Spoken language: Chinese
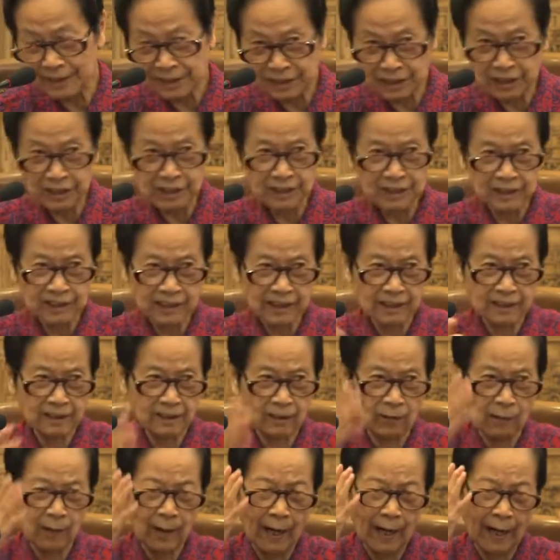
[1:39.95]
精进
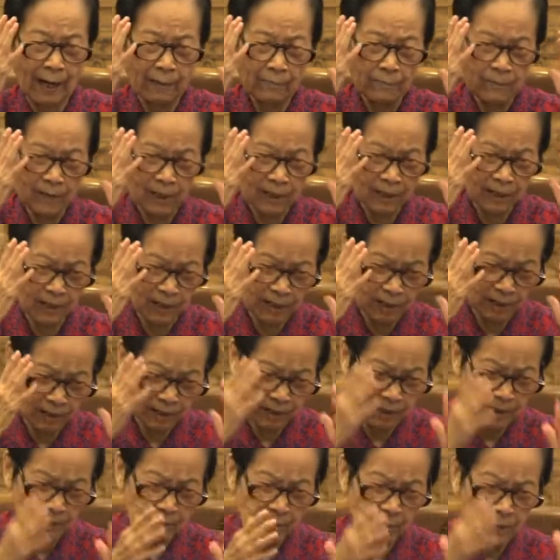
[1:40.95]
的话
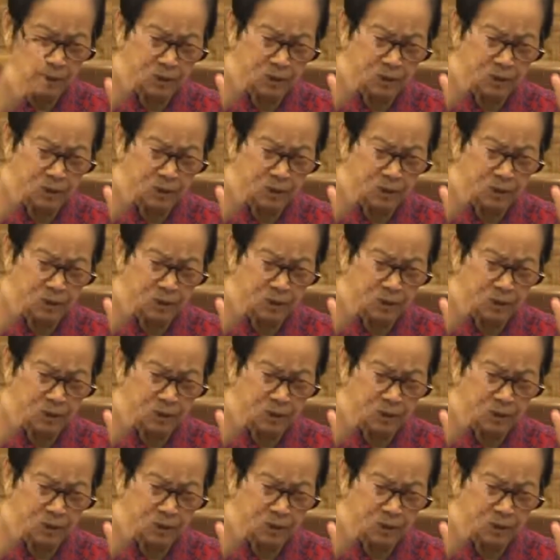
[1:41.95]
是